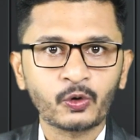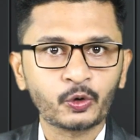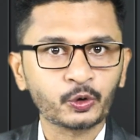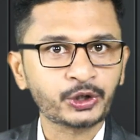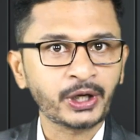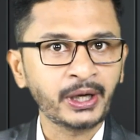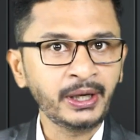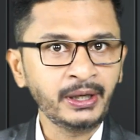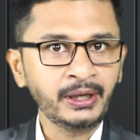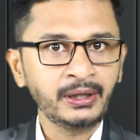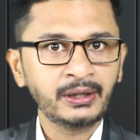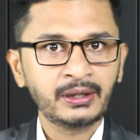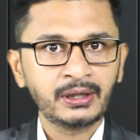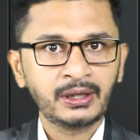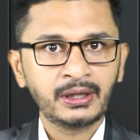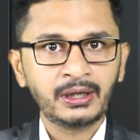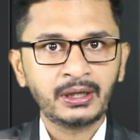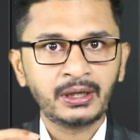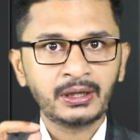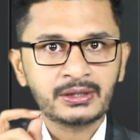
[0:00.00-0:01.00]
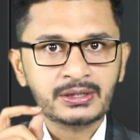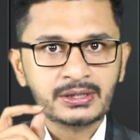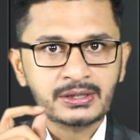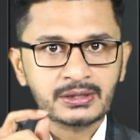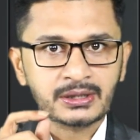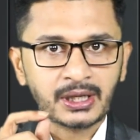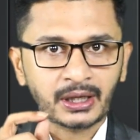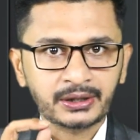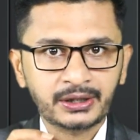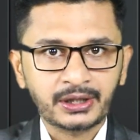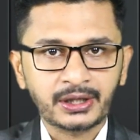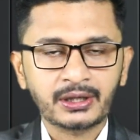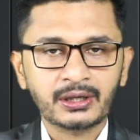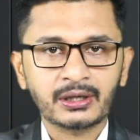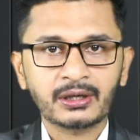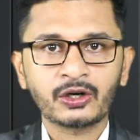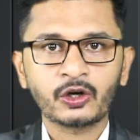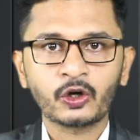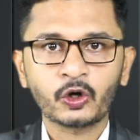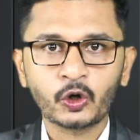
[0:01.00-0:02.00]
কোথায় তাদের
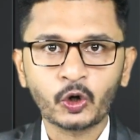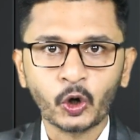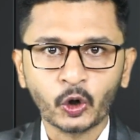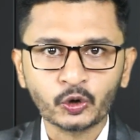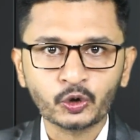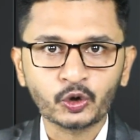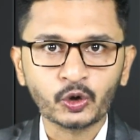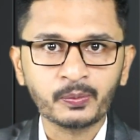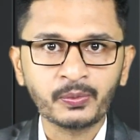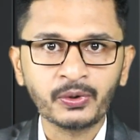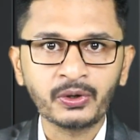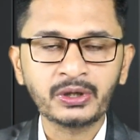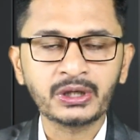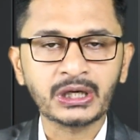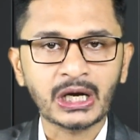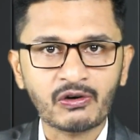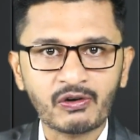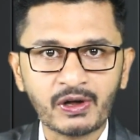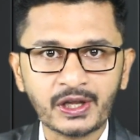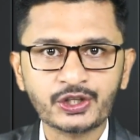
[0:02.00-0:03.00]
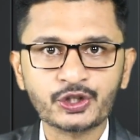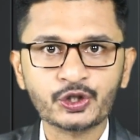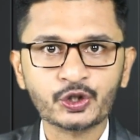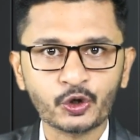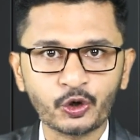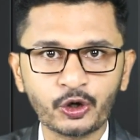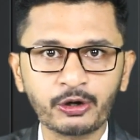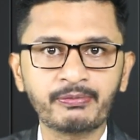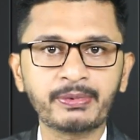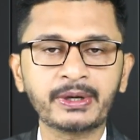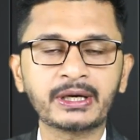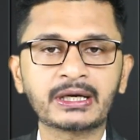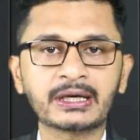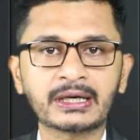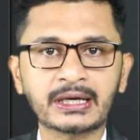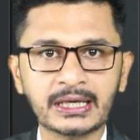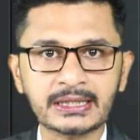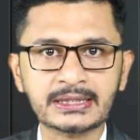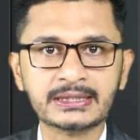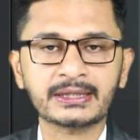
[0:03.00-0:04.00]
গন্তব্য নওয়াজ শরীফের
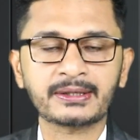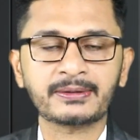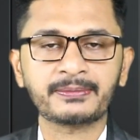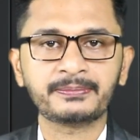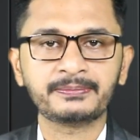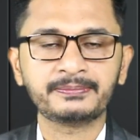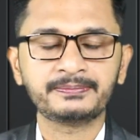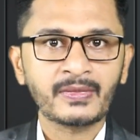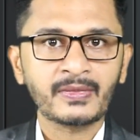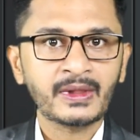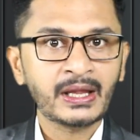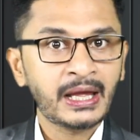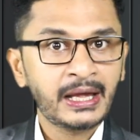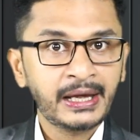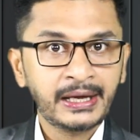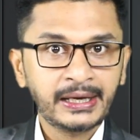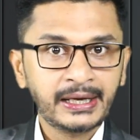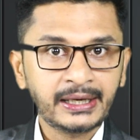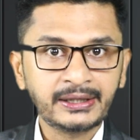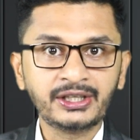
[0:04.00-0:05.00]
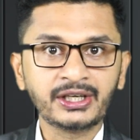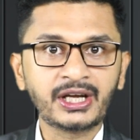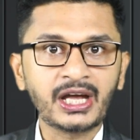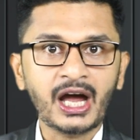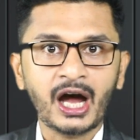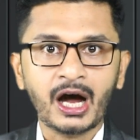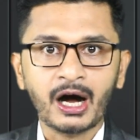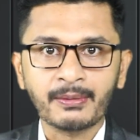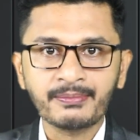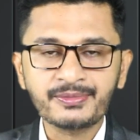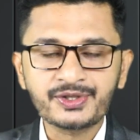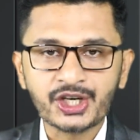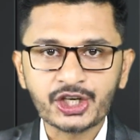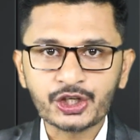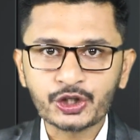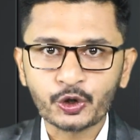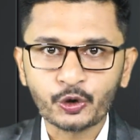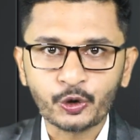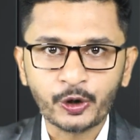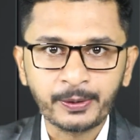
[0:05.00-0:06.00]
কাছে এদিকে হামজা
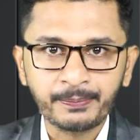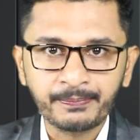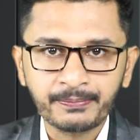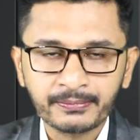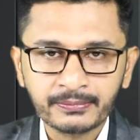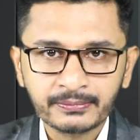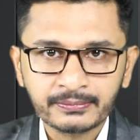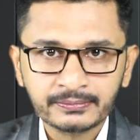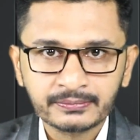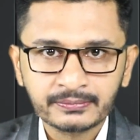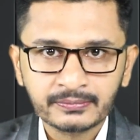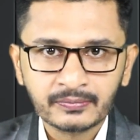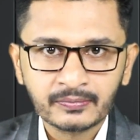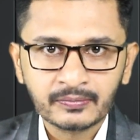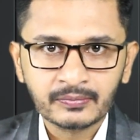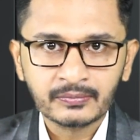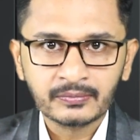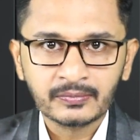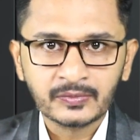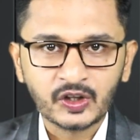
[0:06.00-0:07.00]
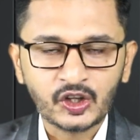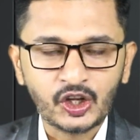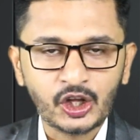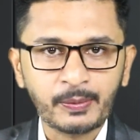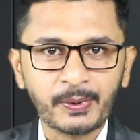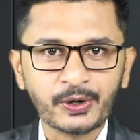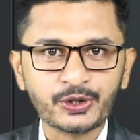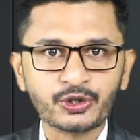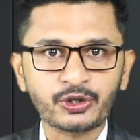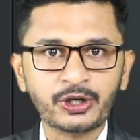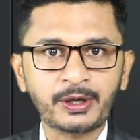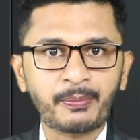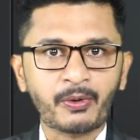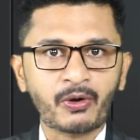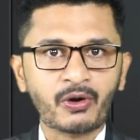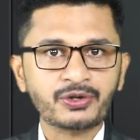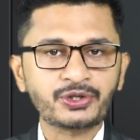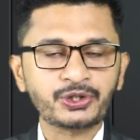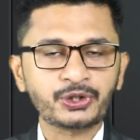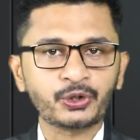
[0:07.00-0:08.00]
শরীফ নির্বাচনে
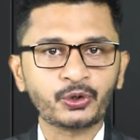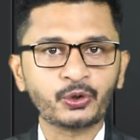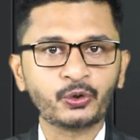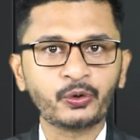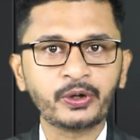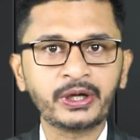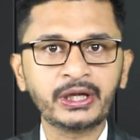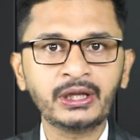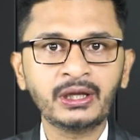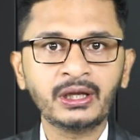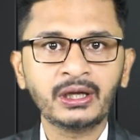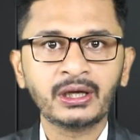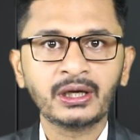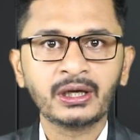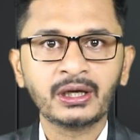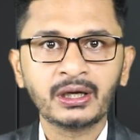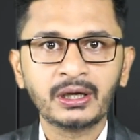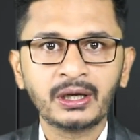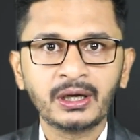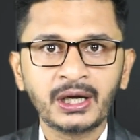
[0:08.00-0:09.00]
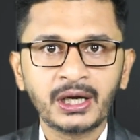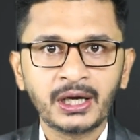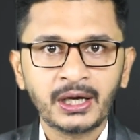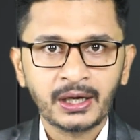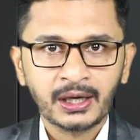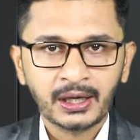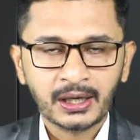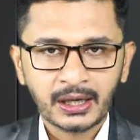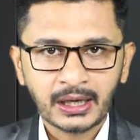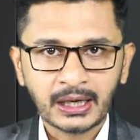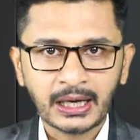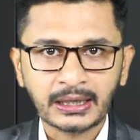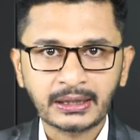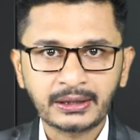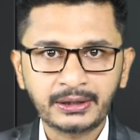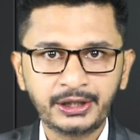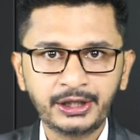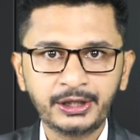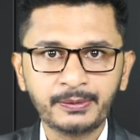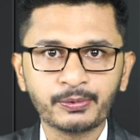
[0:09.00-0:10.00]
পরাজিত হয়ে
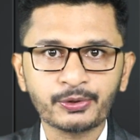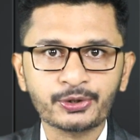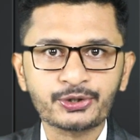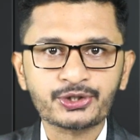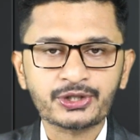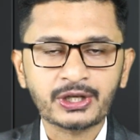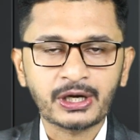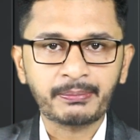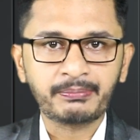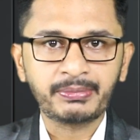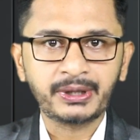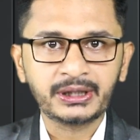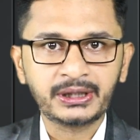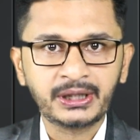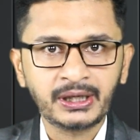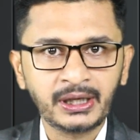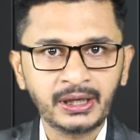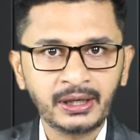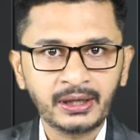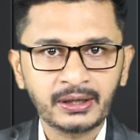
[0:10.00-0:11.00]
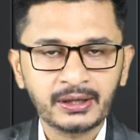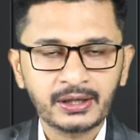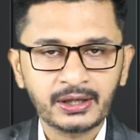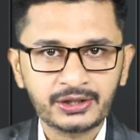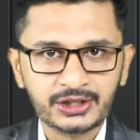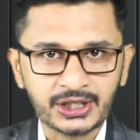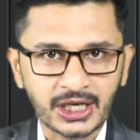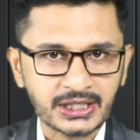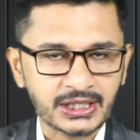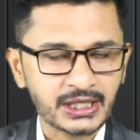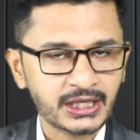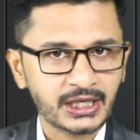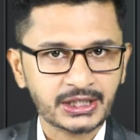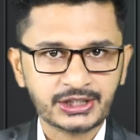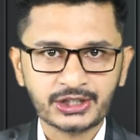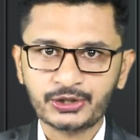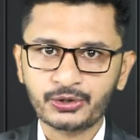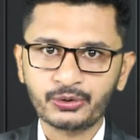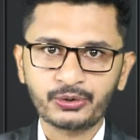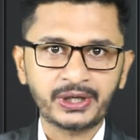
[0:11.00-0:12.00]
কাট্টি বস্তা বেঁধে চাচার
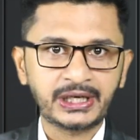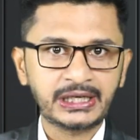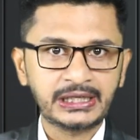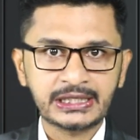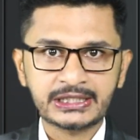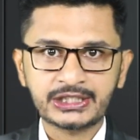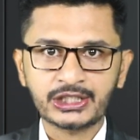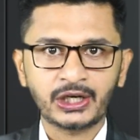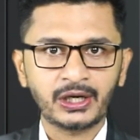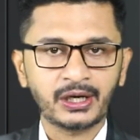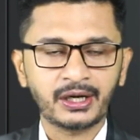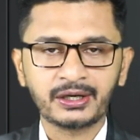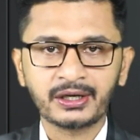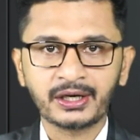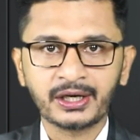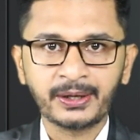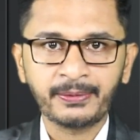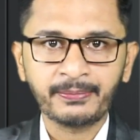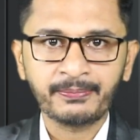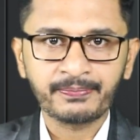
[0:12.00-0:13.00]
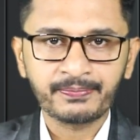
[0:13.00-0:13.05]
কাছে ছুটে গিয়েছেন লন্ডনে